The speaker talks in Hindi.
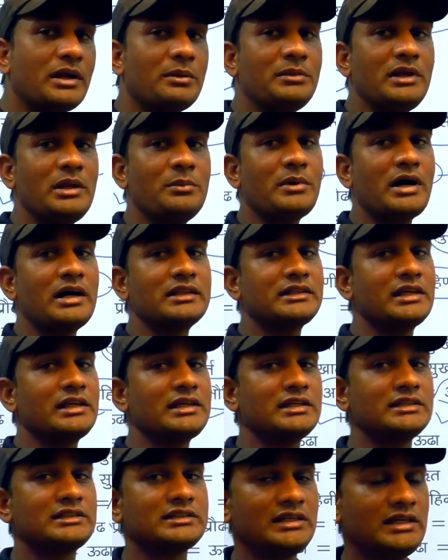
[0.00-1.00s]
पर हमने बात की
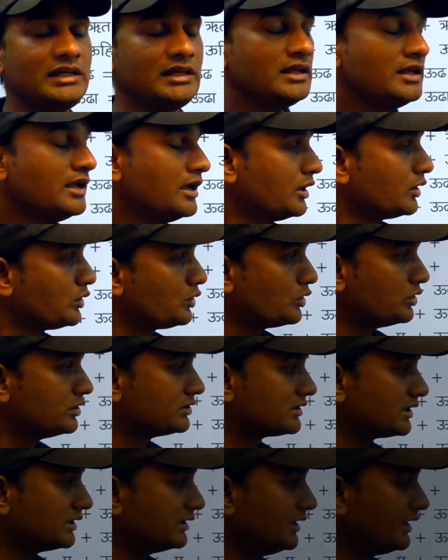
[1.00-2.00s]
किसकी गुण
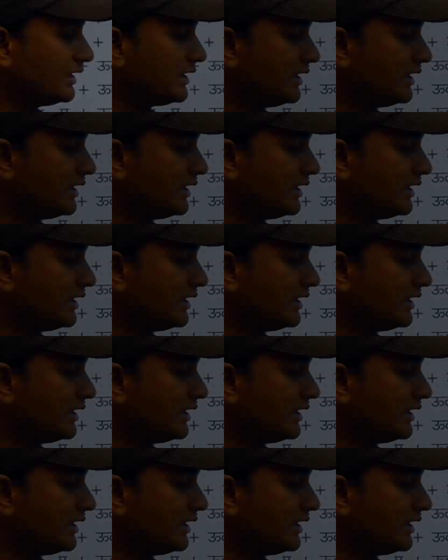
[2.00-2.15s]
संधि